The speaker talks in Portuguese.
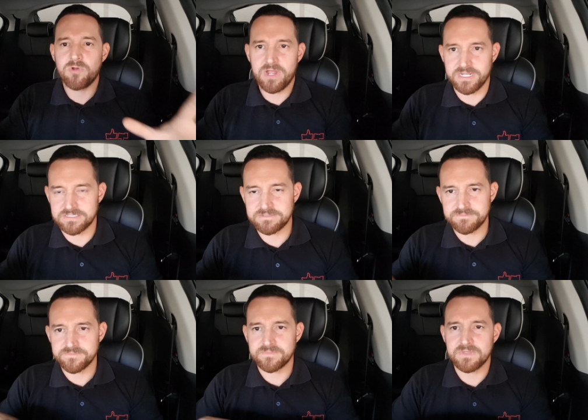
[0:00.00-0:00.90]
mil reais.
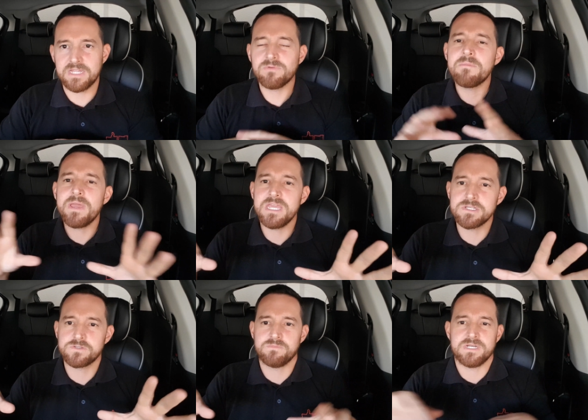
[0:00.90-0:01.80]
Né? Não é bem
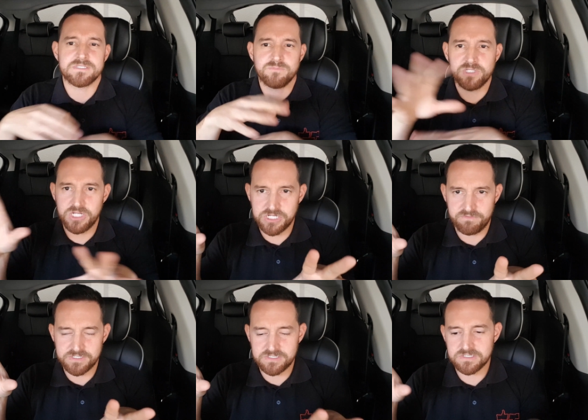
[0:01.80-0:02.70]
isso, mas muita gente já
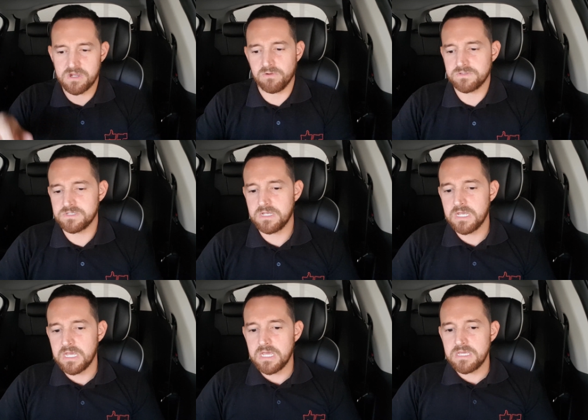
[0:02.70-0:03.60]
fez esses cálculos.
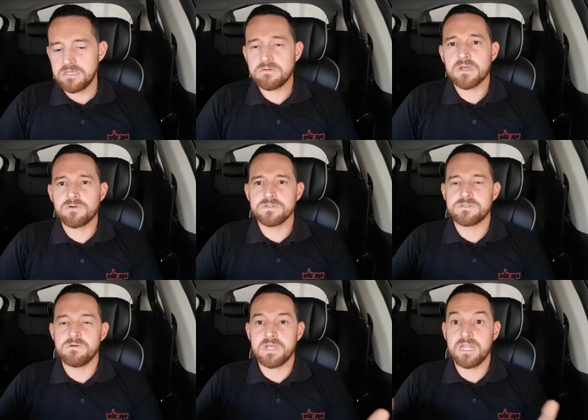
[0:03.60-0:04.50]
E o que
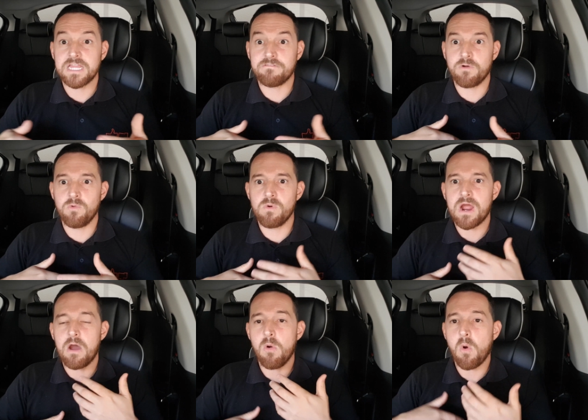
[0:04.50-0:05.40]
aconteceu? Quem estava com o
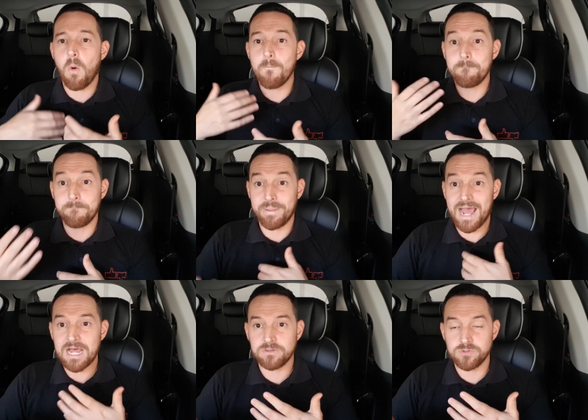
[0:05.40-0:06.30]
carro
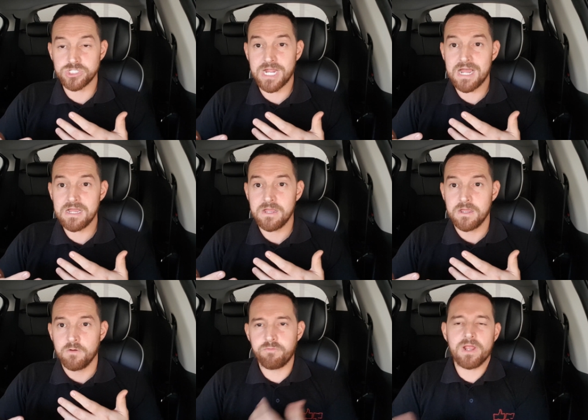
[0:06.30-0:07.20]
comprado já
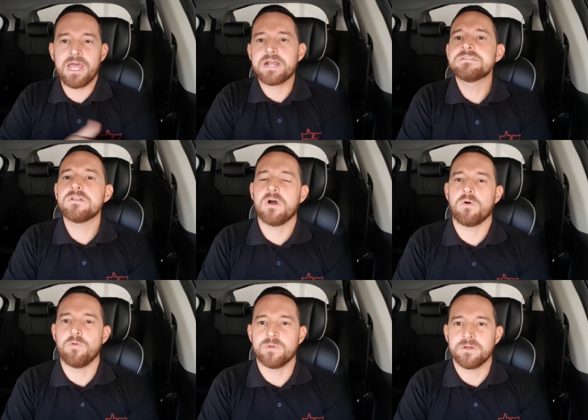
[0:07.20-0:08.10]
foi lá e cancelou a
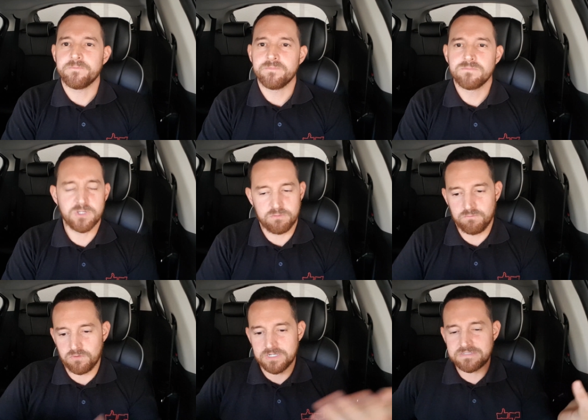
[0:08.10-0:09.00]
compra. Não, ah,
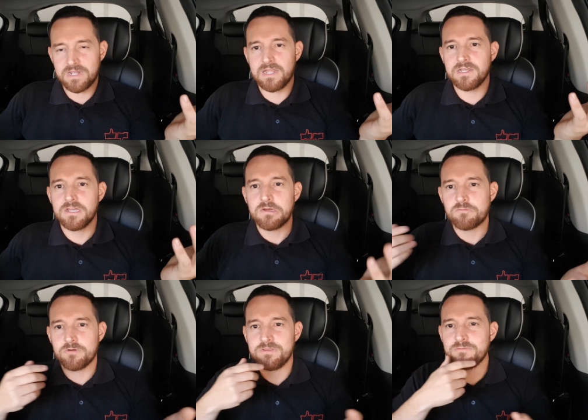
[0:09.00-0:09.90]
vou cancelar, né?
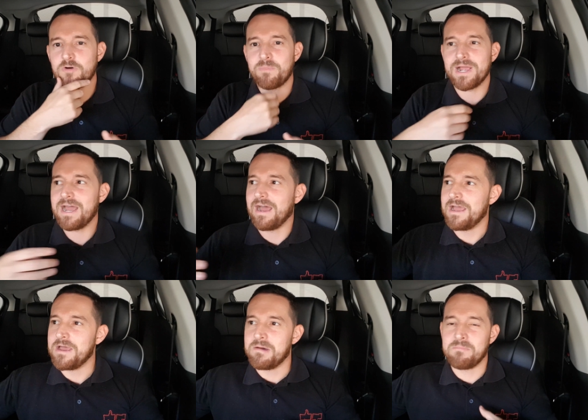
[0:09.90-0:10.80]
Não vou pagar
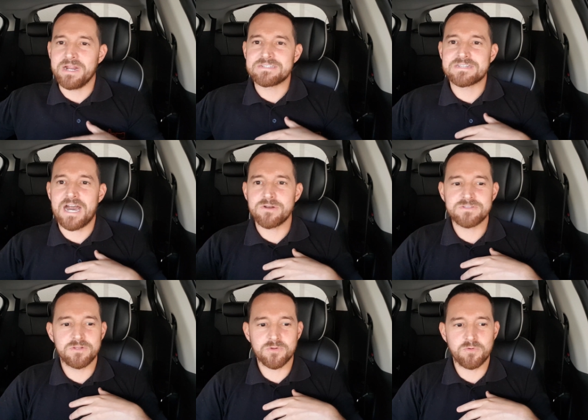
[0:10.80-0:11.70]
mais caro,
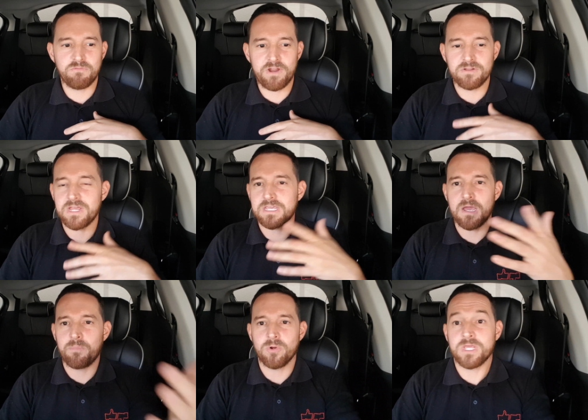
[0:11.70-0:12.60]
sendo que o governo daqui
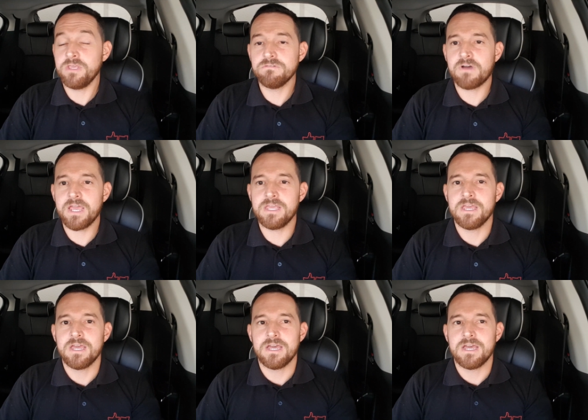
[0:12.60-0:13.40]
a pouquinho vai